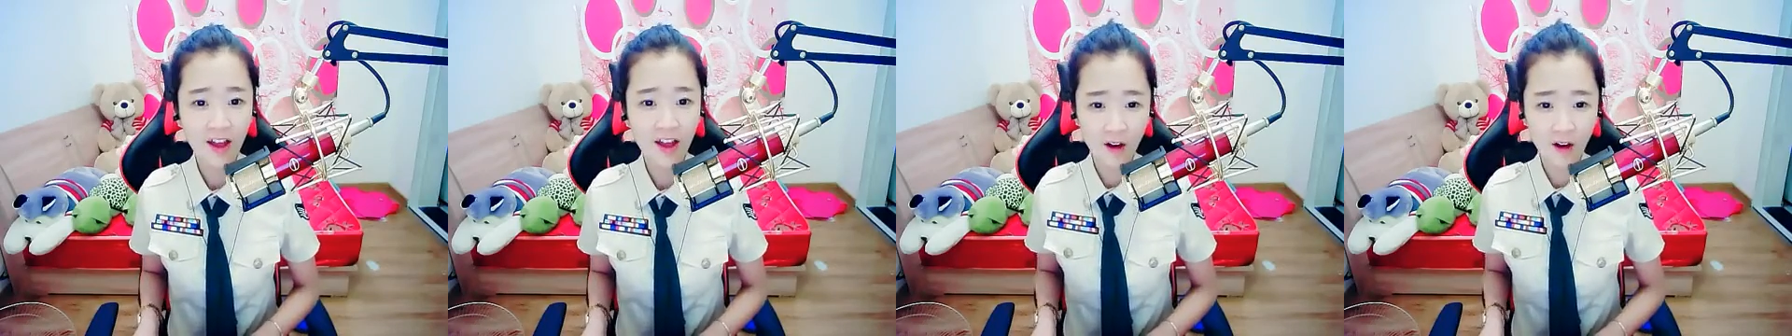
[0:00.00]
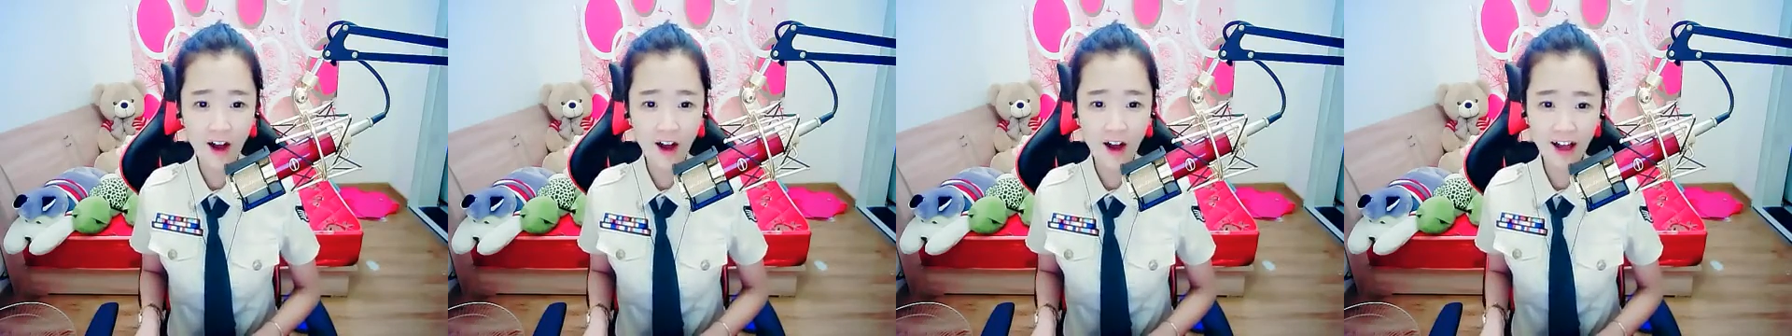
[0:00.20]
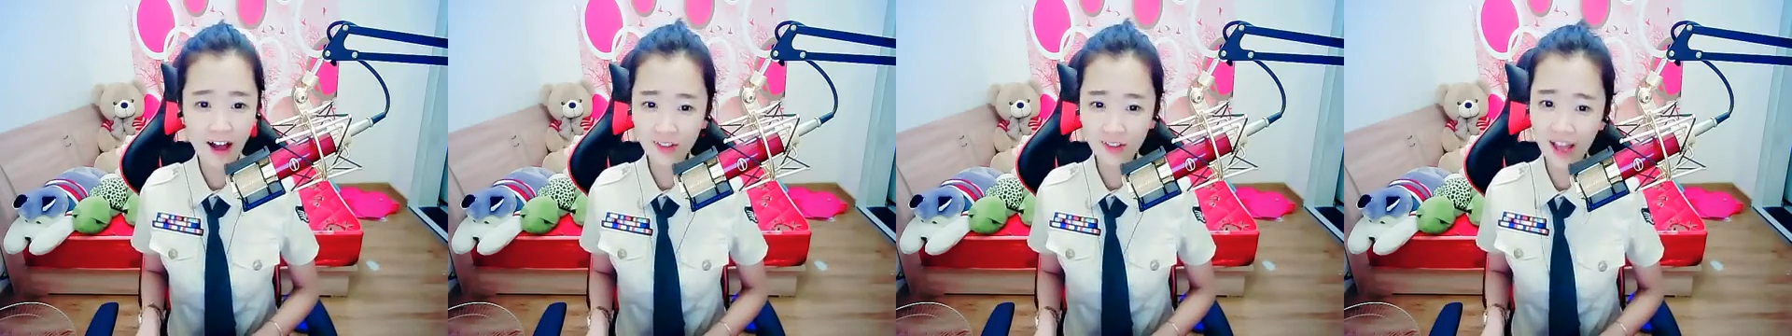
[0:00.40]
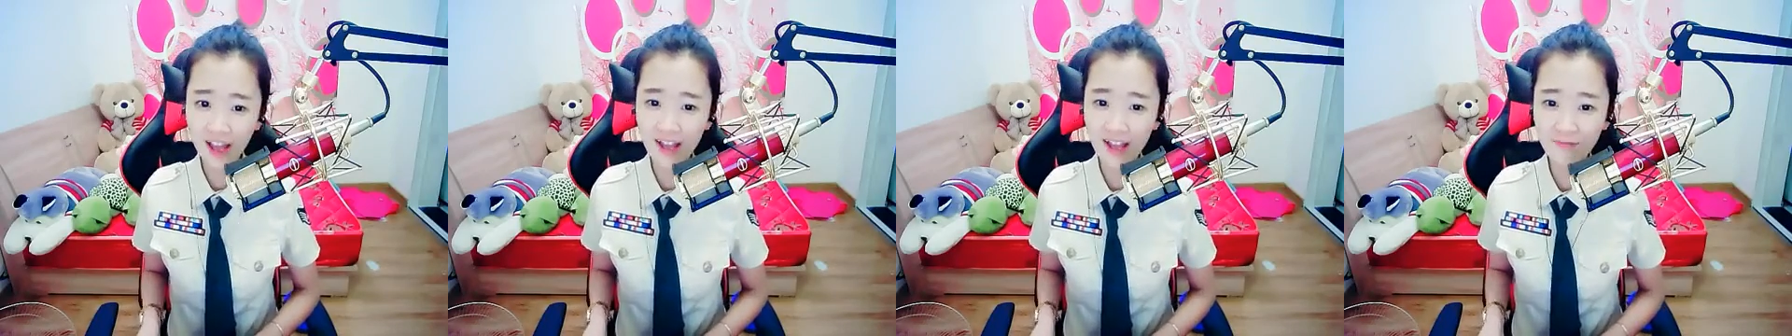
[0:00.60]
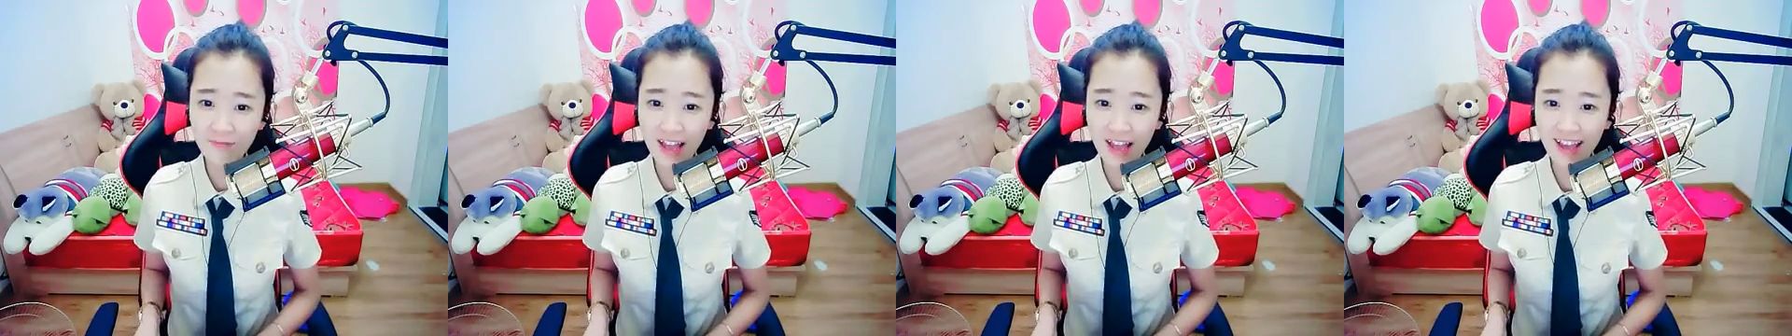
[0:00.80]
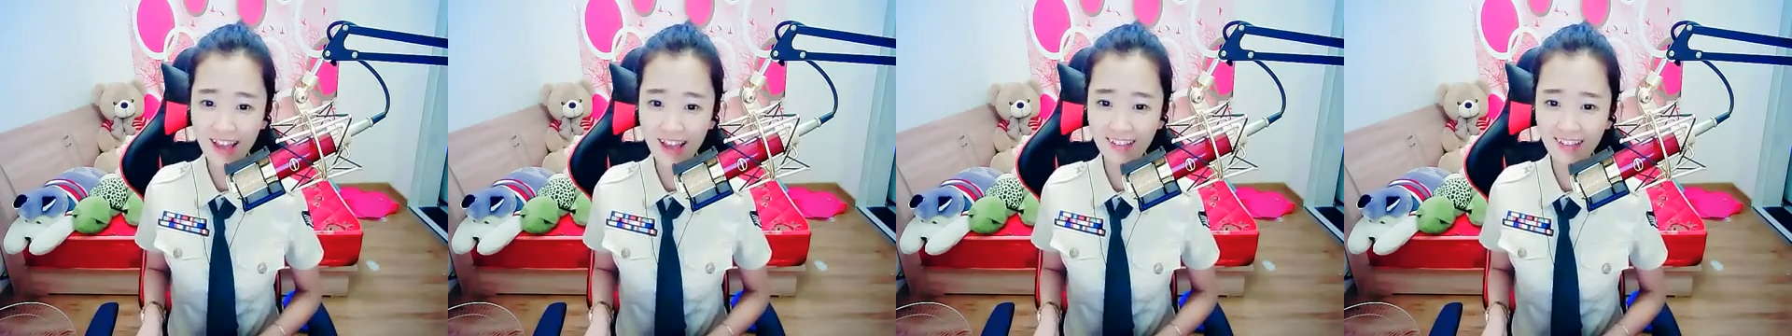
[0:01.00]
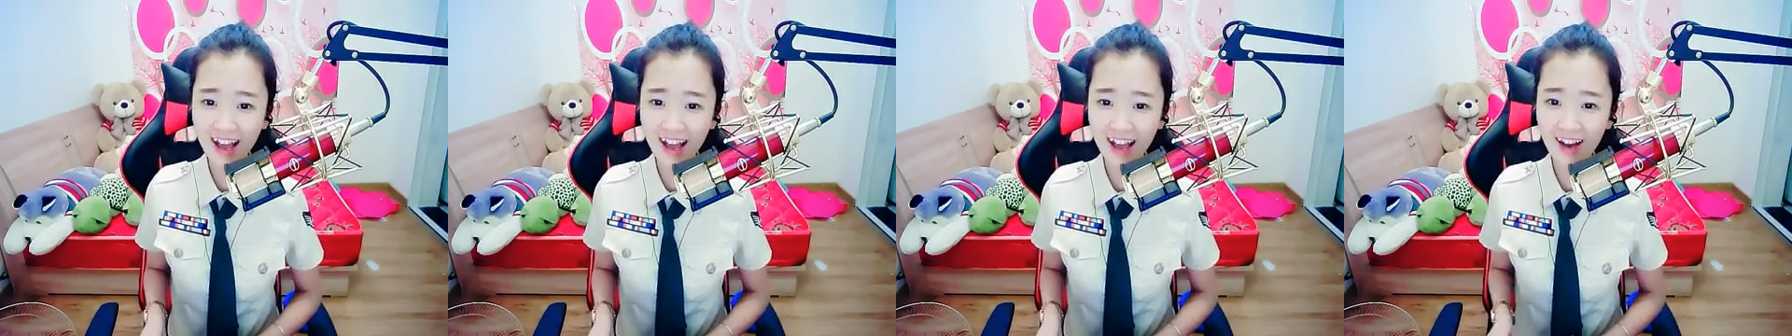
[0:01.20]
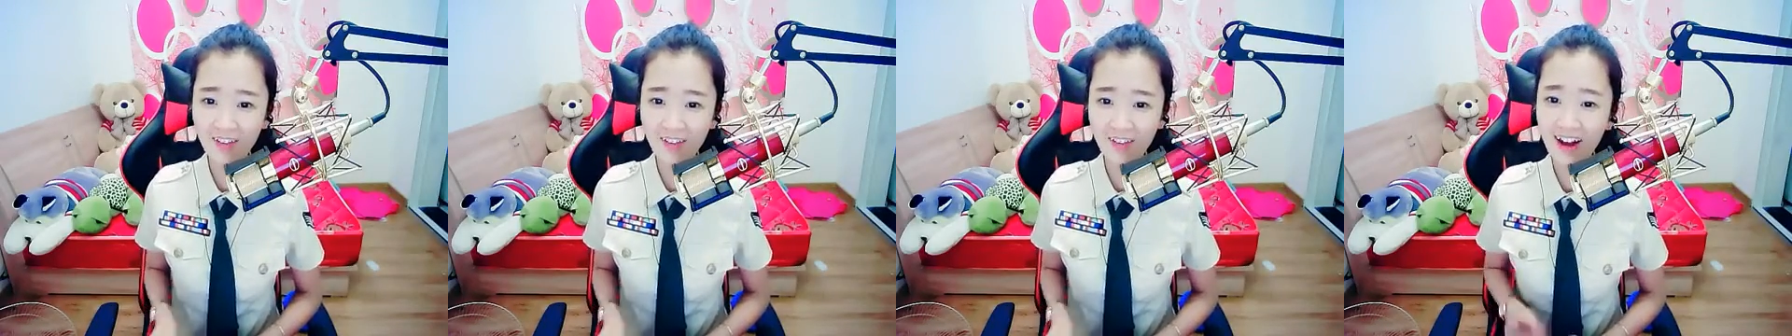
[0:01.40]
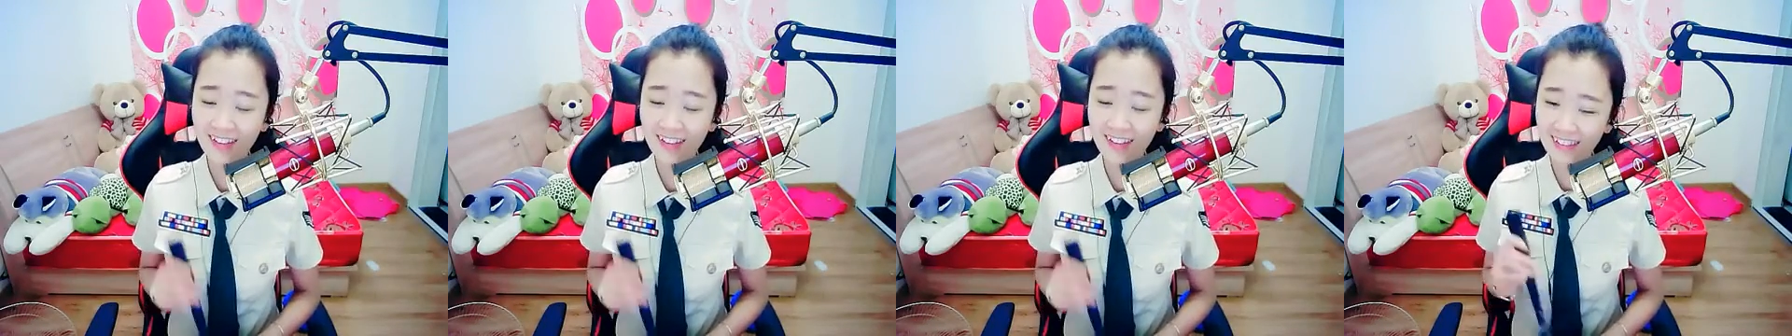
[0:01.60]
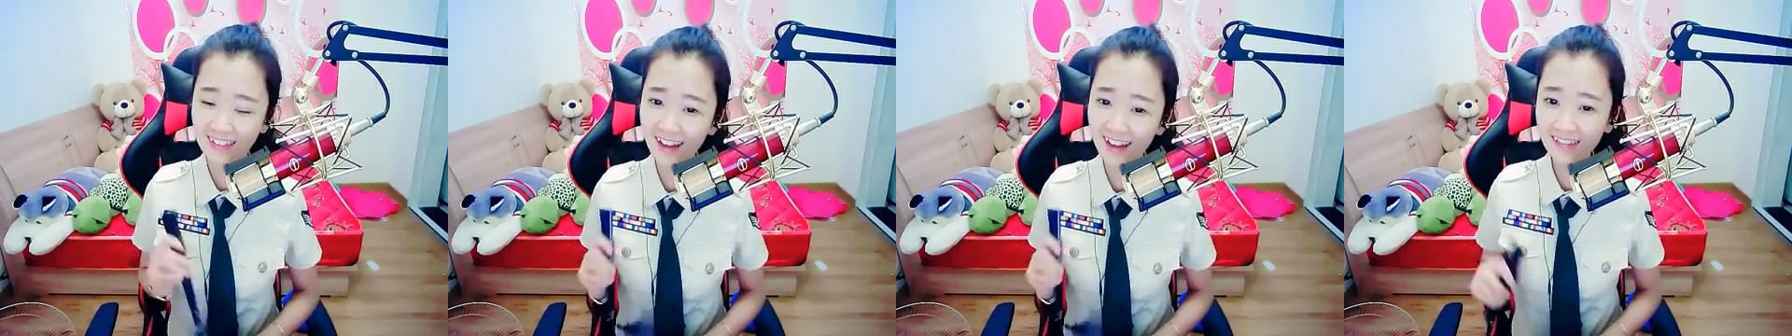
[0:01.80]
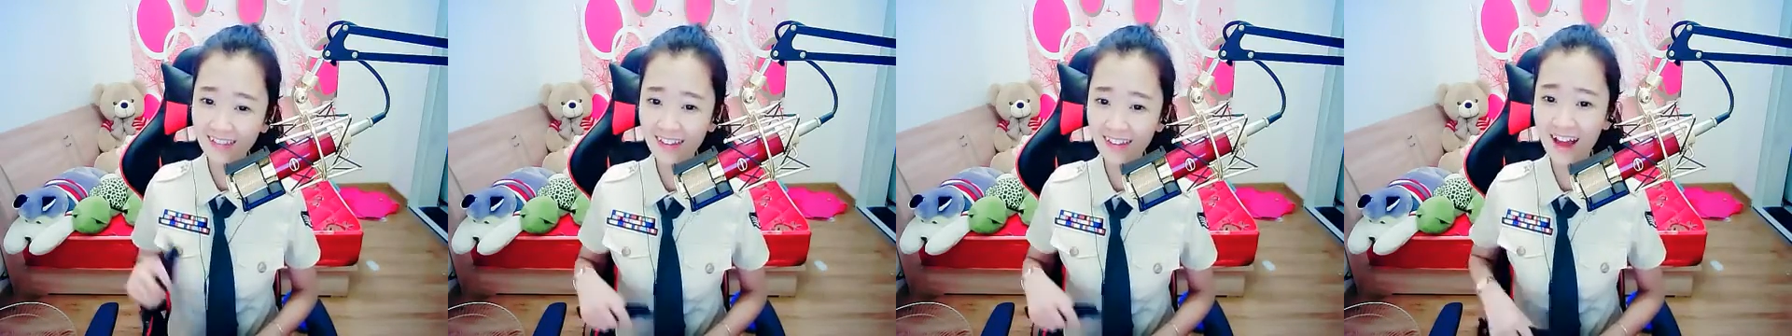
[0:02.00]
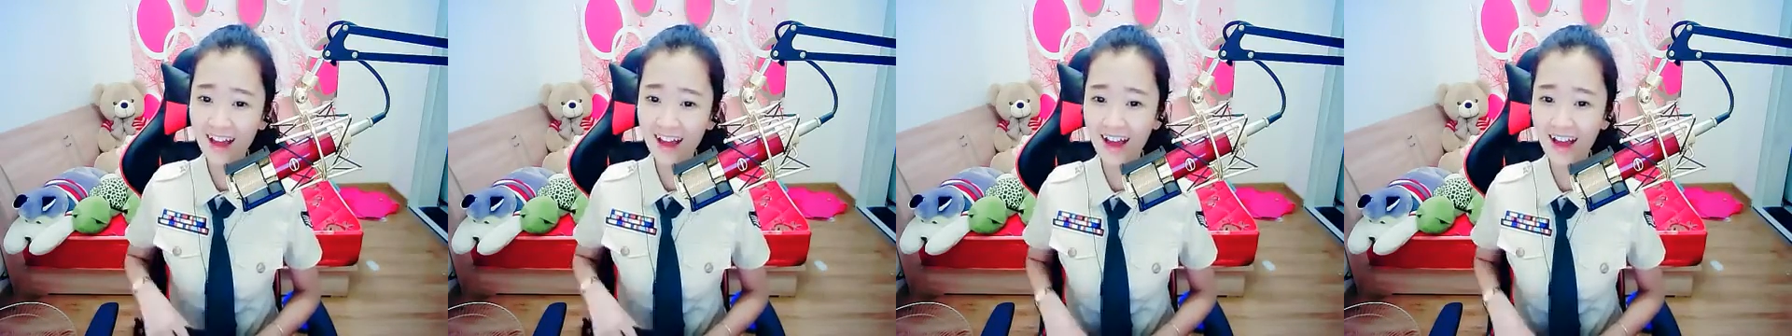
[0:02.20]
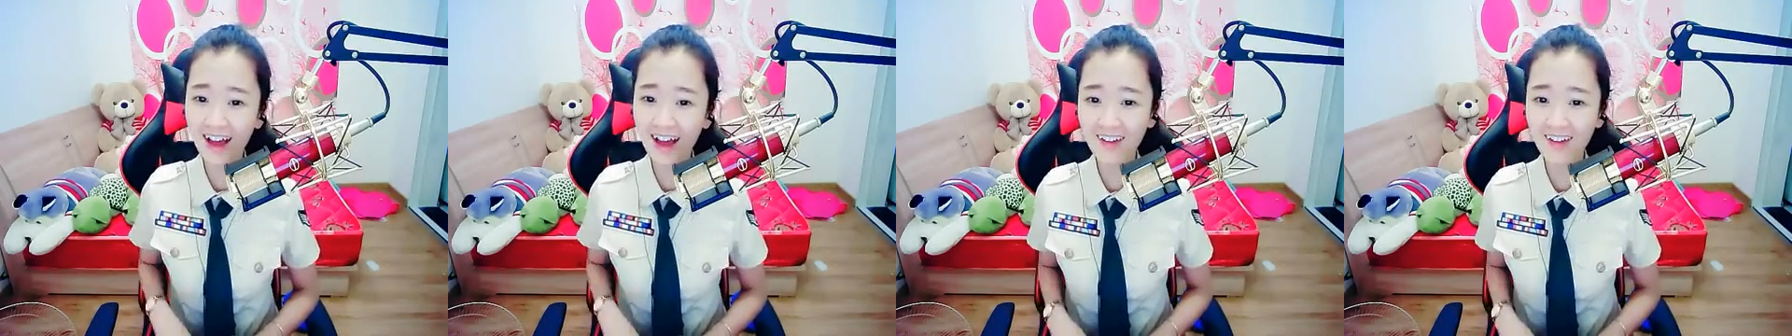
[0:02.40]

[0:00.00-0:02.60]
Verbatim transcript: 活吞！每当我想到。